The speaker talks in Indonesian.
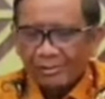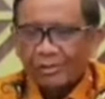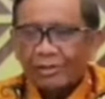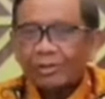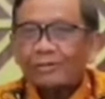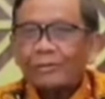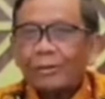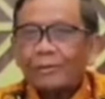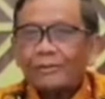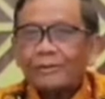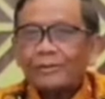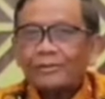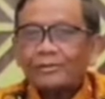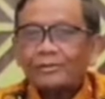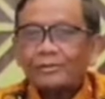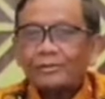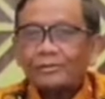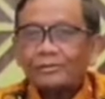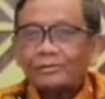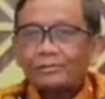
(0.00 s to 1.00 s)
Oleh sebab
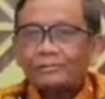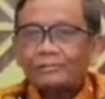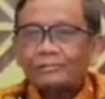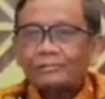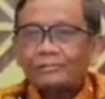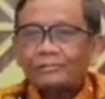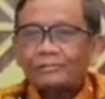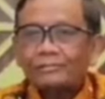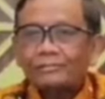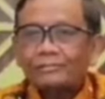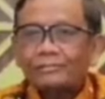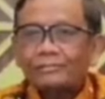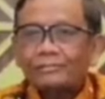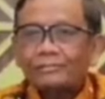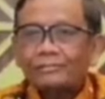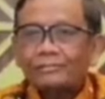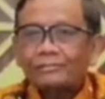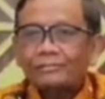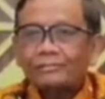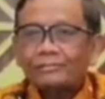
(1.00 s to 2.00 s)
itu,
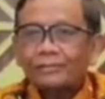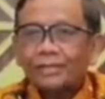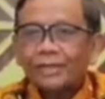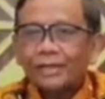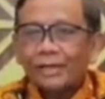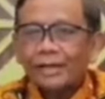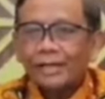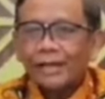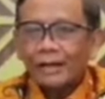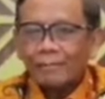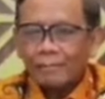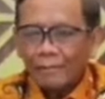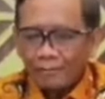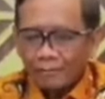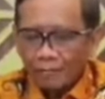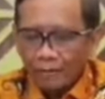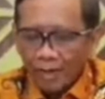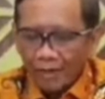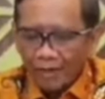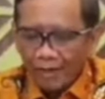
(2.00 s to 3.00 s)
karena
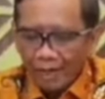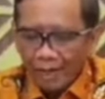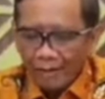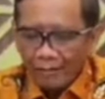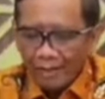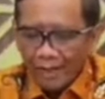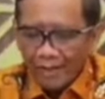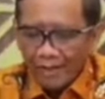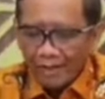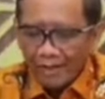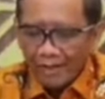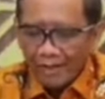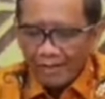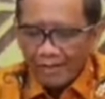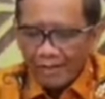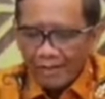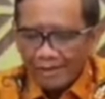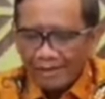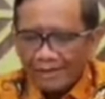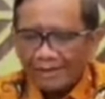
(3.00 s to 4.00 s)
Papua adalah
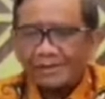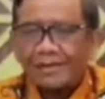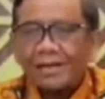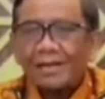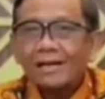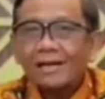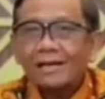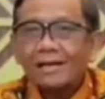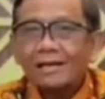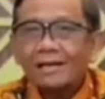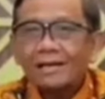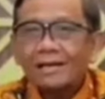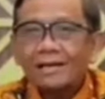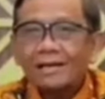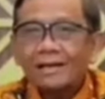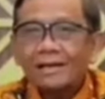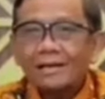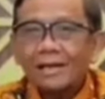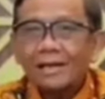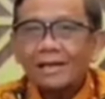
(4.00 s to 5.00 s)
bagian yang sah
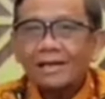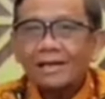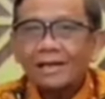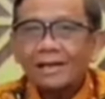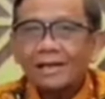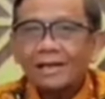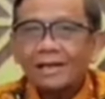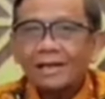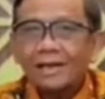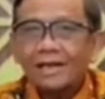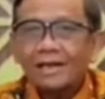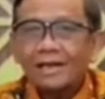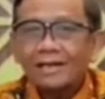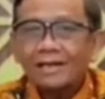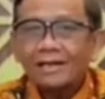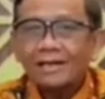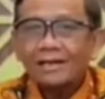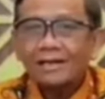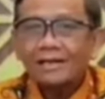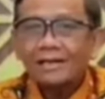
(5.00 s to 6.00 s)
dari
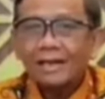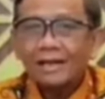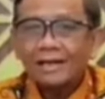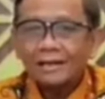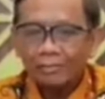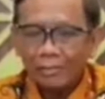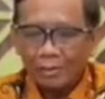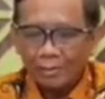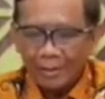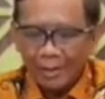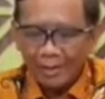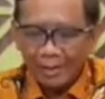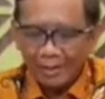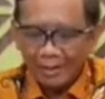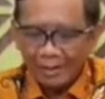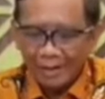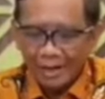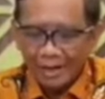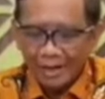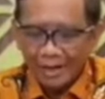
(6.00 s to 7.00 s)
NKRI dari
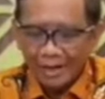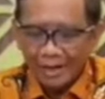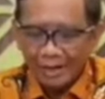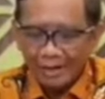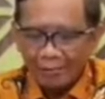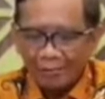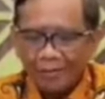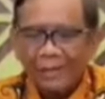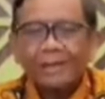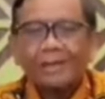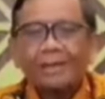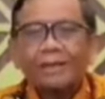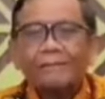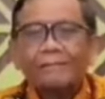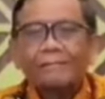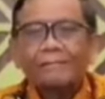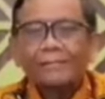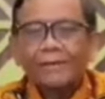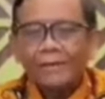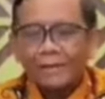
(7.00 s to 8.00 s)
berbagai aspek,
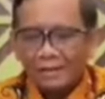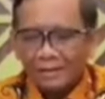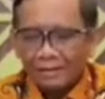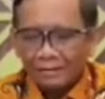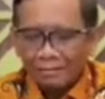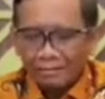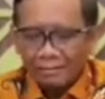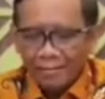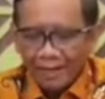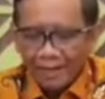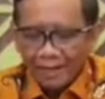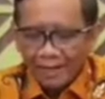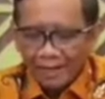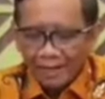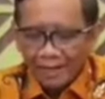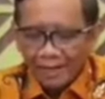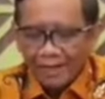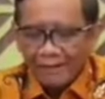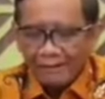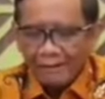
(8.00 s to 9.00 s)

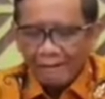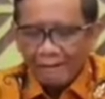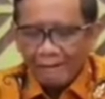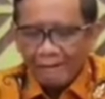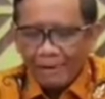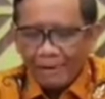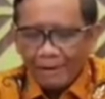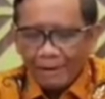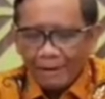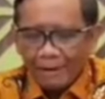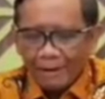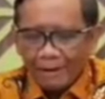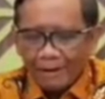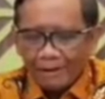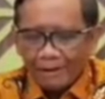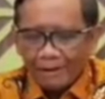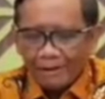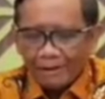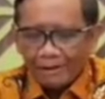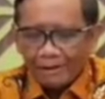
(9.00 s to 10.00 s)
maka
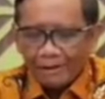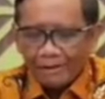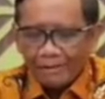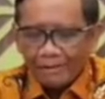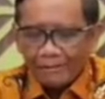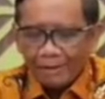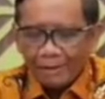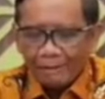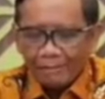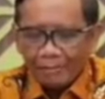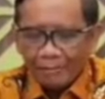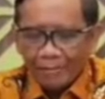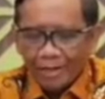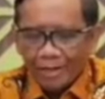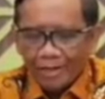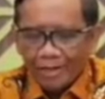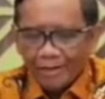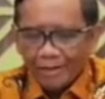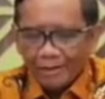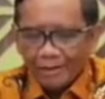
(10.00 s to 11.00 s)

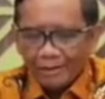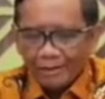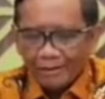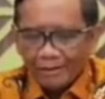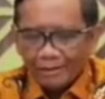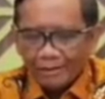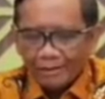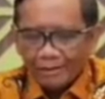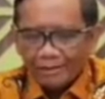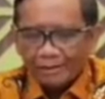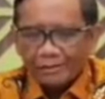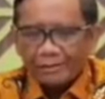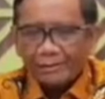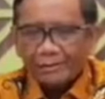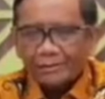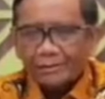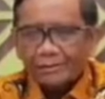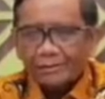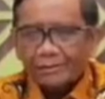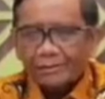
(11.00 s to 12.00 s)
Papua
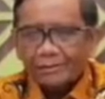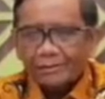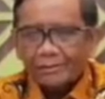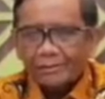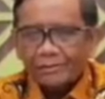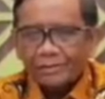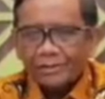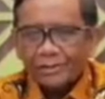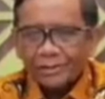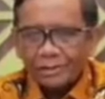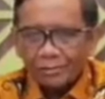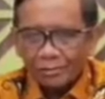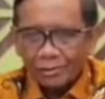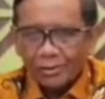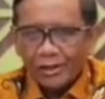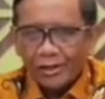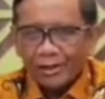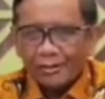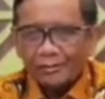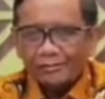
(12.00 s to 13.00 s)

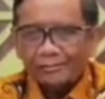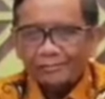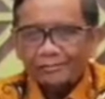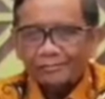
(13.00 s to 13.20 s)
seterusnya